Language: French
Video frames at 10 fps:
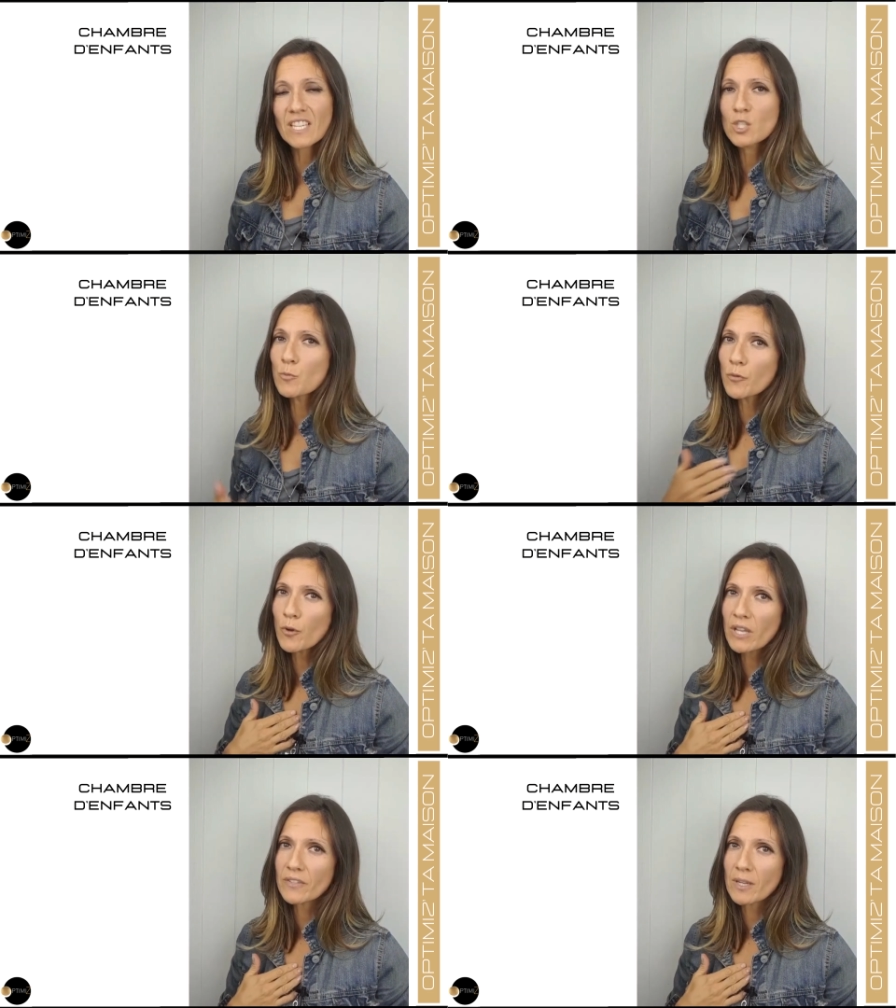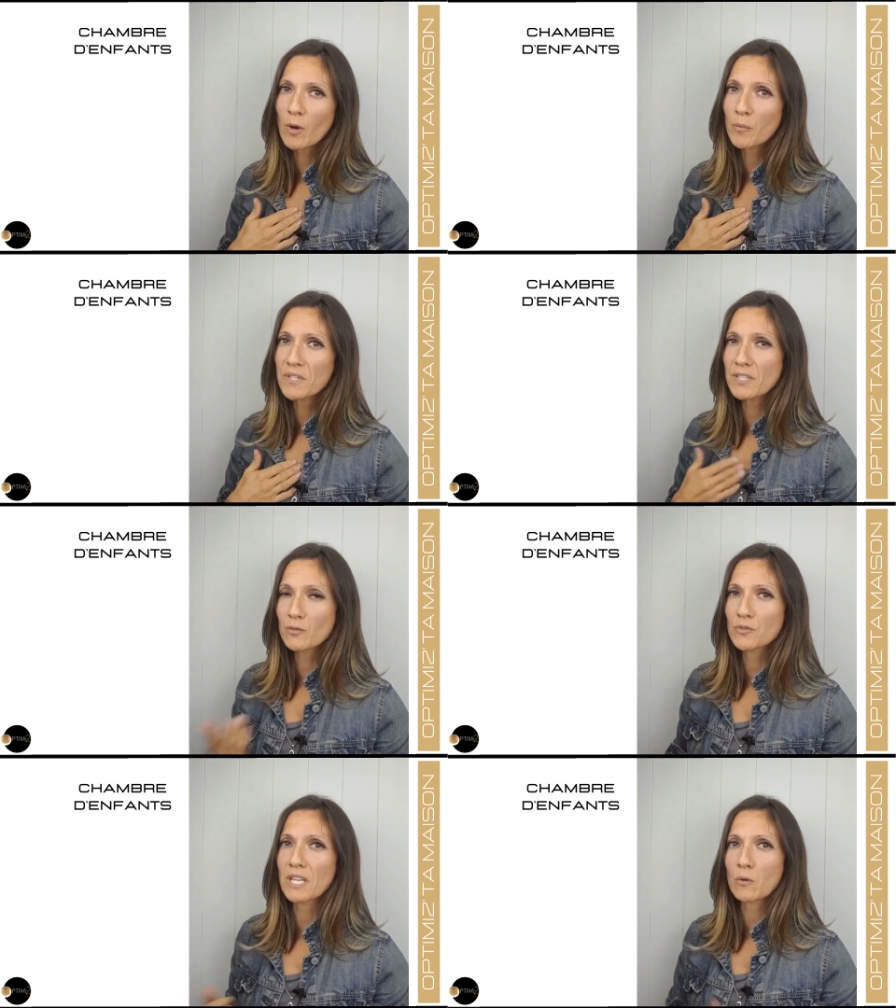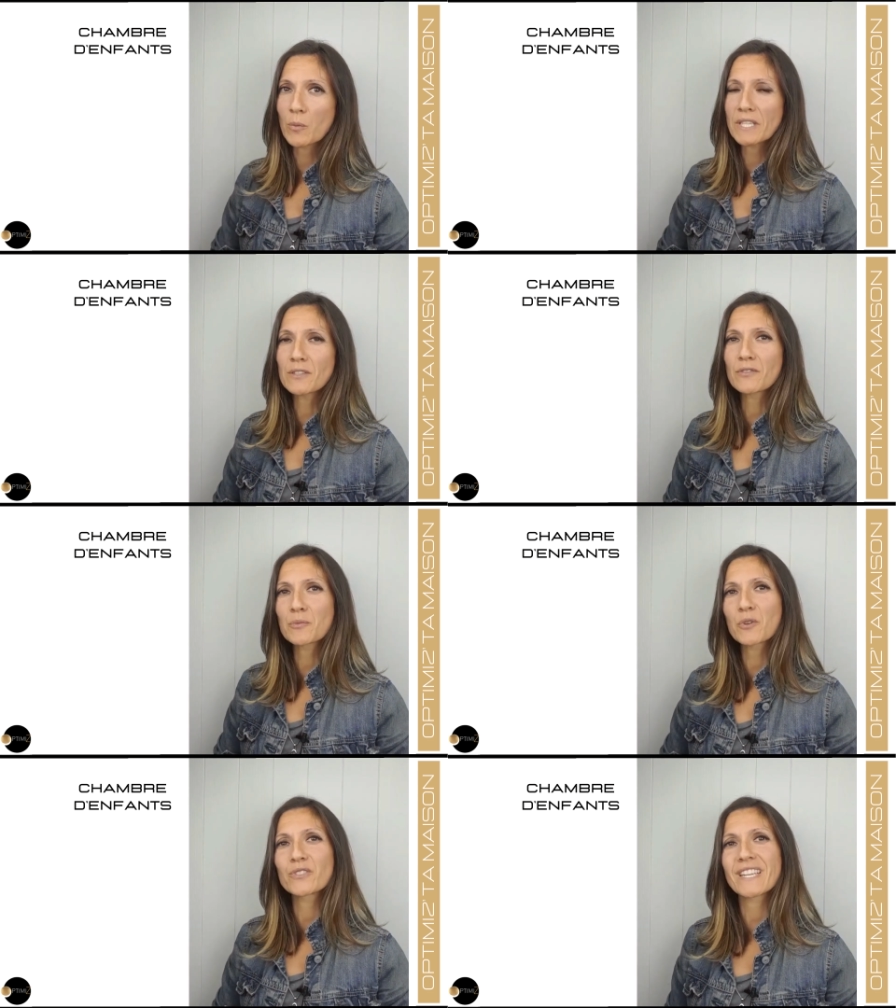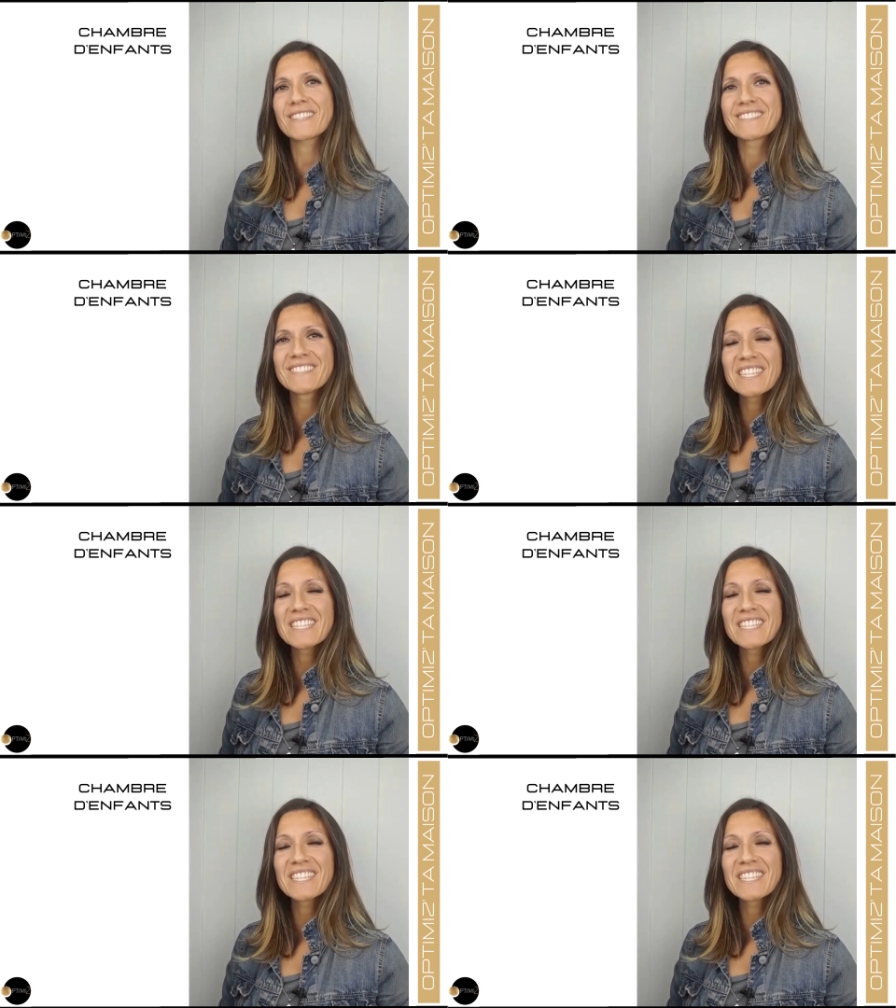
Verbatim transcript: Je me ferai évidemment un plaisir de vous accompagner dans votre projet.